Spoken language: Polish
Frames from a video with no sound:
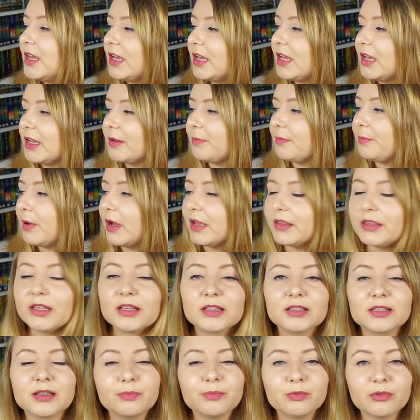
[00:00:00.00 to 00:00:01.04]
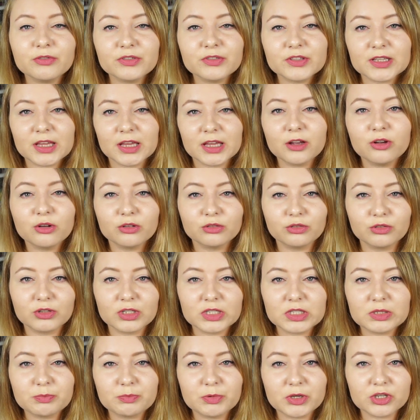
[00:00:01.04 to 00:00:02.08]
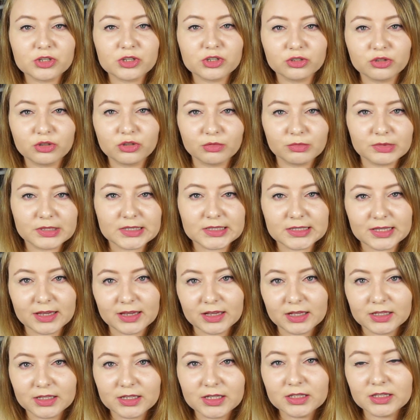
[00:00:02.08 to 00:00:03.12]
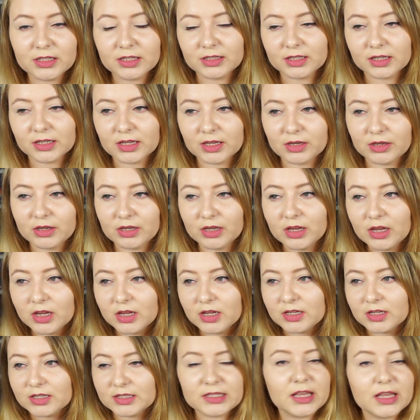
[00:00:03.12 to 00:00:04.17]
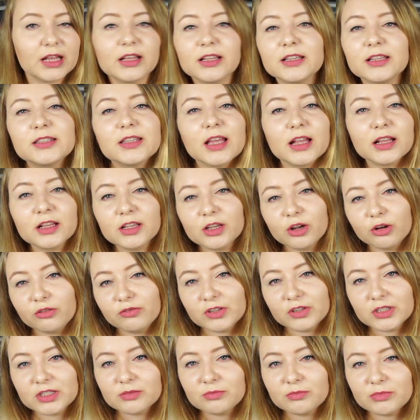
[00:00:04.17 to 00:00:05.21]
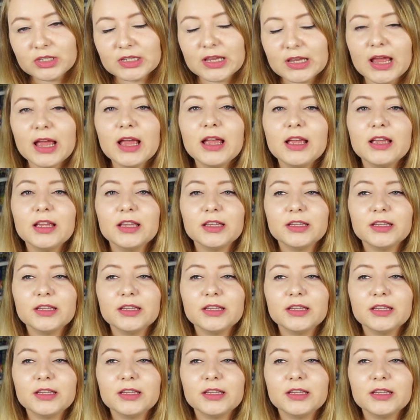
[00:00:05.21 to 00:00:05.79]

Y, pana Sapkowskiego to jest pierwszy tom serii, tej takiej serii, serii o Wiedźminie.